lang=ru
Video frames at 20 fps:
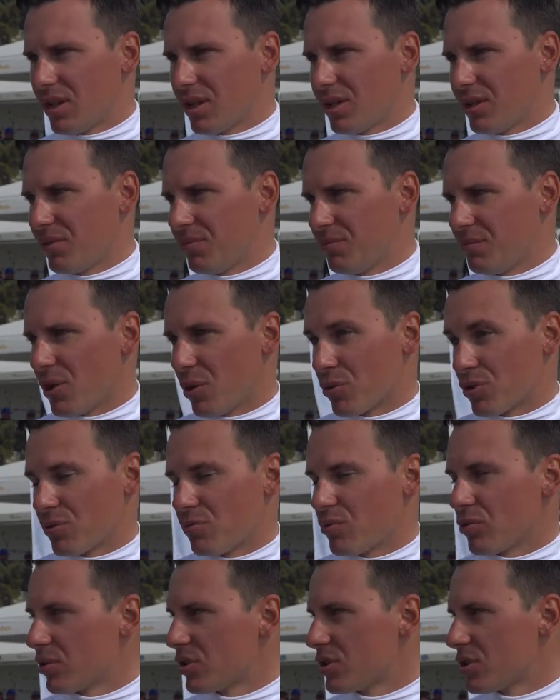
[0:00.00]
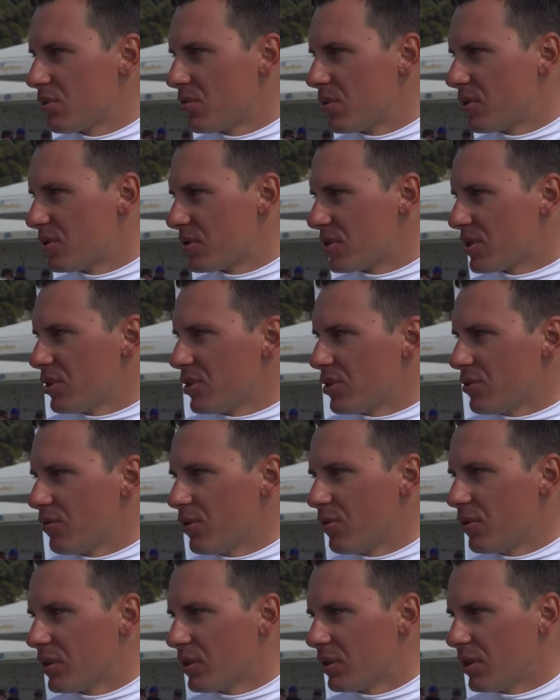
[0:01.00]
как я уже мог для себя сделать
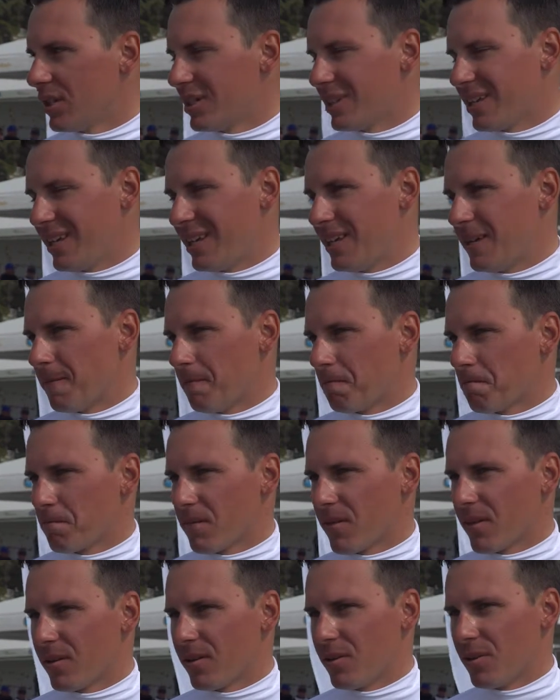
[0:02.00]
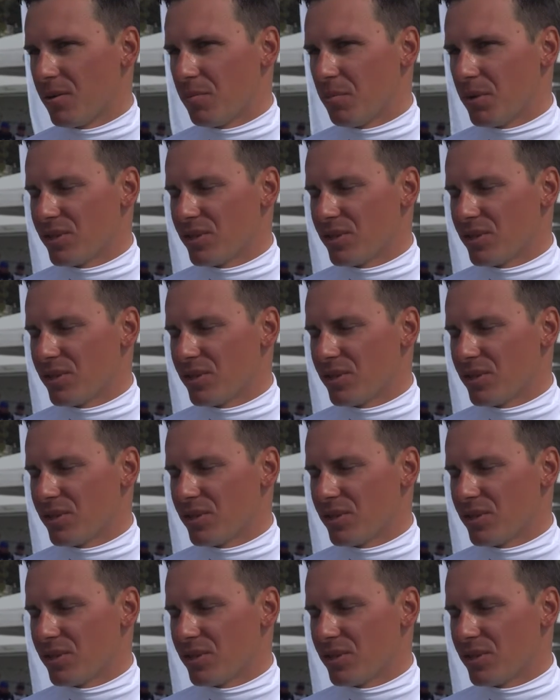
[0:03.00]
вывод, они такие э,